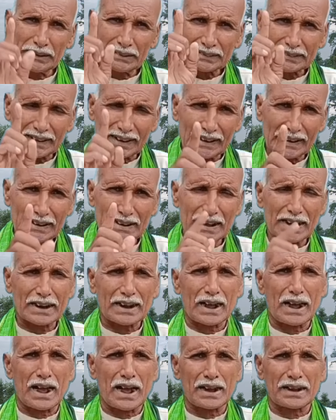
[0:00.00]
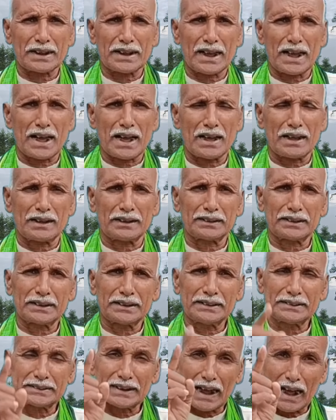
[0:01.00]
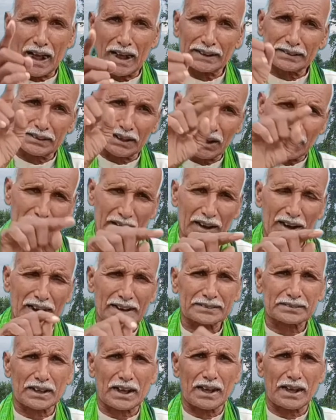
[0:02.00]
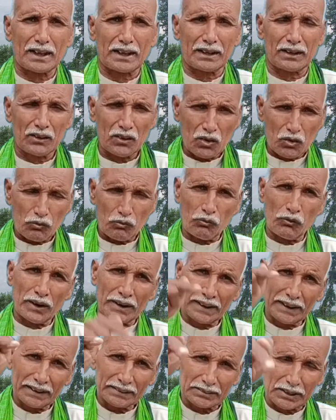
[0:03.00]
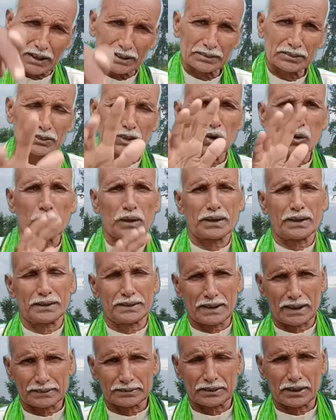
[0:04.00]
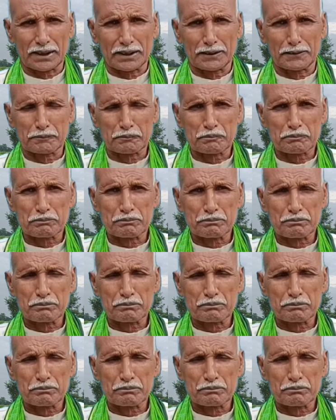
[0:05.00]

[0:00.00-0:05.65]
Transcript: तो इसीलिए कहा गया है कि जहां धन रहता है वहीं धन दौड़ के जाता है